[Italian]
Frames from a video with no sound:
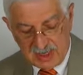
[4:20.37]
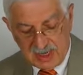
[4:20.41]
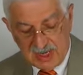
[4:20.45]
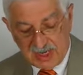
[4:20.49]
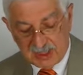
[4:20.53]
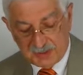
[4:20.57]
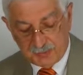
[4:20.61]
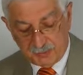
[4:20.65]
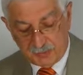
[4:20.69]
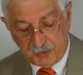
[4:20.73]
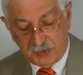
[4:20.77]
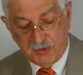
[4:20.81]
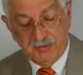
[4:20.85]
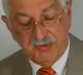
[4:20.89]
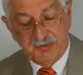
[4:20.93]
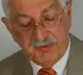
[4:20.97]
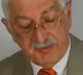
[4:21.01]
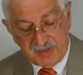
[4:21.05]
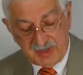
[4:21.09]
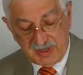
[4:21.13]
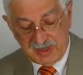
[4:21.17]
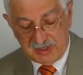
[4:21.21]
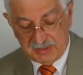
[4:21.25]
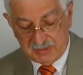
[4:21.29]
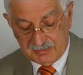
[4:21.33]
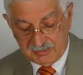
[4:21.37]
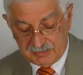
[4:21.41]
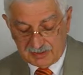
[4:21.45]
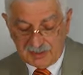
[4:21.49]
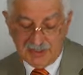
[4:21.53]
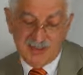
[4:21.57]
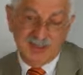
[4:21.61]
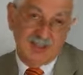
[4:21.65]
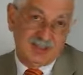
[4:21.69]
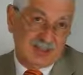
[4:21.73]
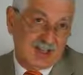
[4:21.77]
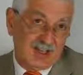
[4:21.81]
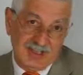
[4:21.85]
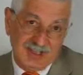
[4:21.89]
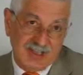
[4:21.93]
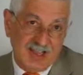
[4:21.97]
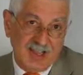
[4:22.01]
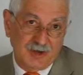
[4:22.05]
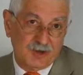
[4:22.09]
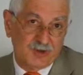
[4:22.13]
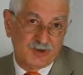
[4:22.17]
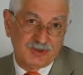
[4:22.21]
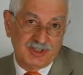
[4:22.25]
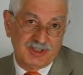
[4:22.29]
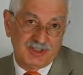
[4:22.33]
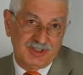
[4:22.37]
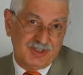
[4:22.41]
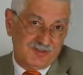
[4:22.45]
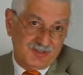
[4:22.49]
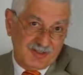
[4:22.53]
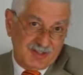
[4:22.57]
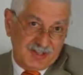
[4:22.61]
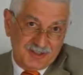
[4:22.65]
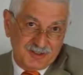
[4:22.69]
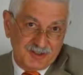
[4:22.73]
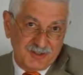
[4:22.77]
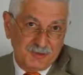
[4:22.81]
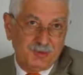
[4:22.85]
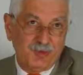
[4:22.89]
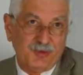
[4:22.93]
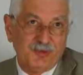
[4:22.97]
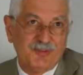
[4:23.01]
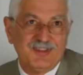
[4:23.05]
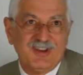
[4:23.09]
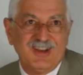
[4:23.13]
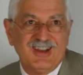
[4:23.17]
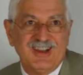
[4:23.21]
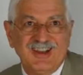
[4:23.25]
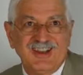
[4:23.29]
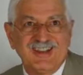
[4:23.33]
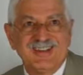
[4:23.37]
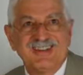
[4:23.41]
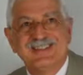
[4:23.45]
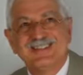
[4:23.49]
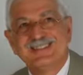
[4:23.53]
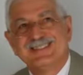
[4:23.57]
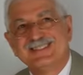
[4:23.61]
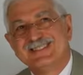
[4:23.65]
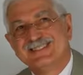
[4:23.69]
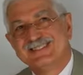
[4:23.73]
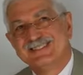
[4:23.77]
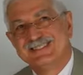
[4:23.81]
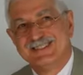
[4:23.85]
a spolfer, che in italiano significa si può fare.